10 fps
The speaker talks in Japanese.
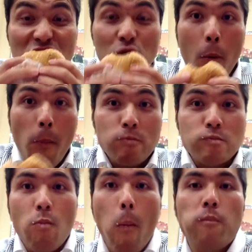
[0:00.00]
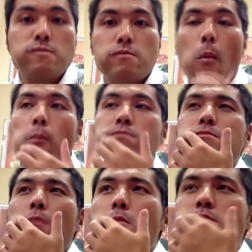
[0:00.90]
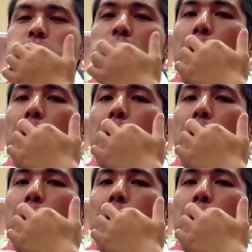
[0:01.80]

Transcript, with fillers: 200円とは思えないくらいの